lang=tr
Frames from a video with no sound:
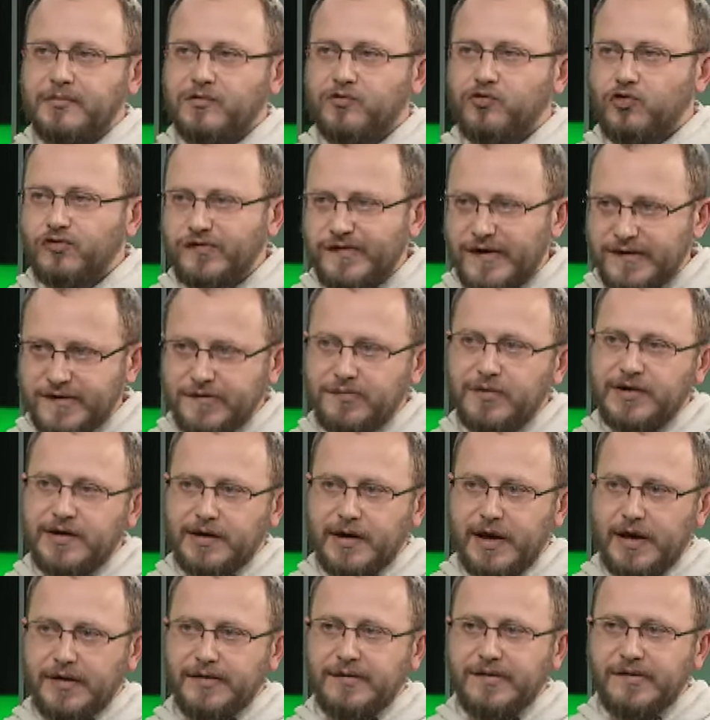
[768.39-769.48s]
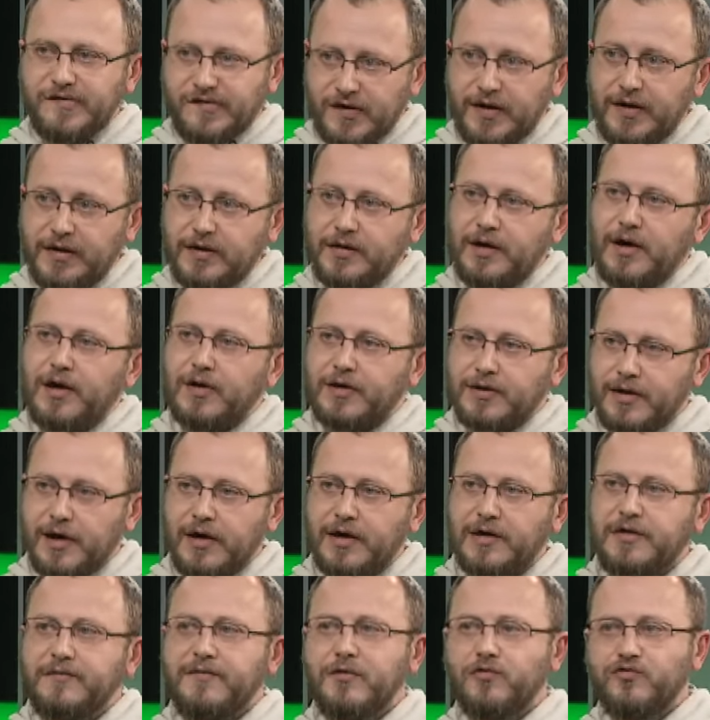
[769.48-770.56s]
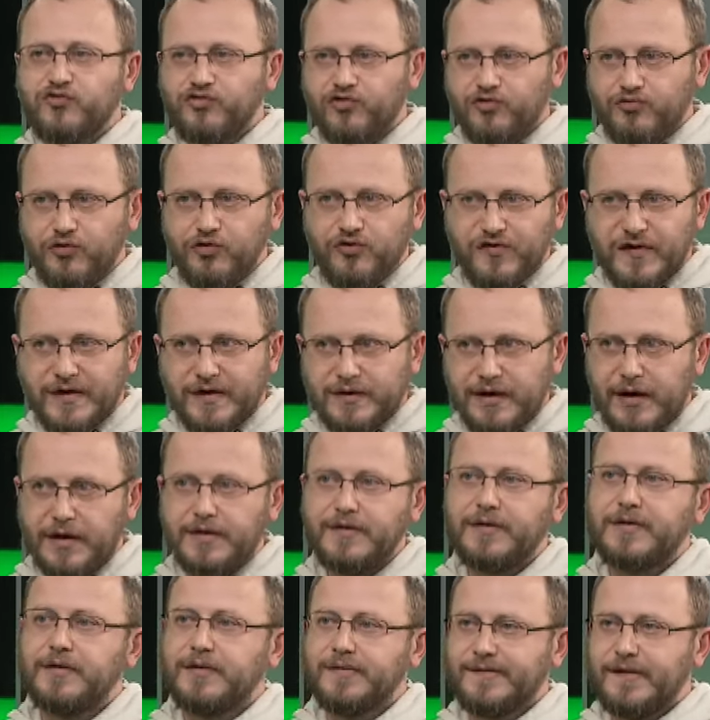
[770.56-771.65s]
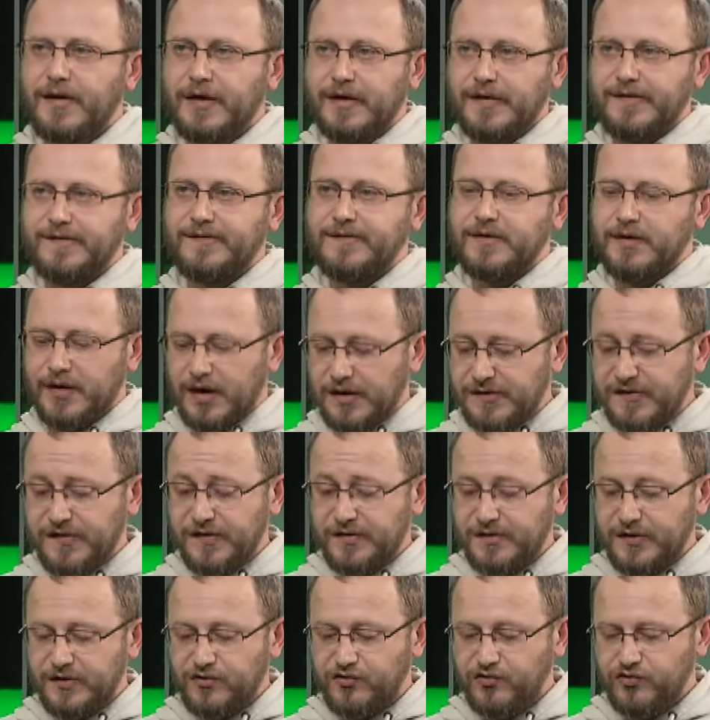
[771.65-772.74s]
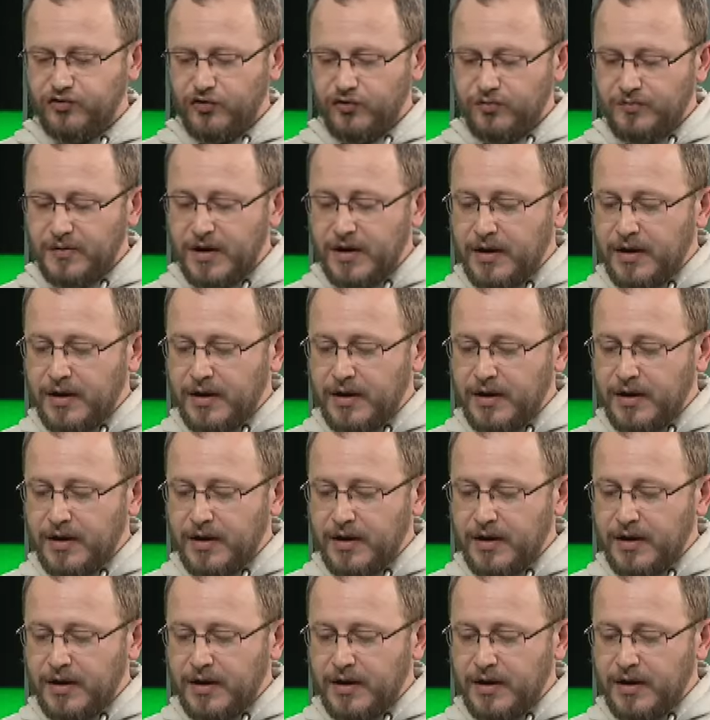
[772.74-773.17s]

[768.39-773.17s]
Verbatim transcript: Tozlaşma denen şey arılar ve uçucu böcekler sayesinde gerçekleşiyor.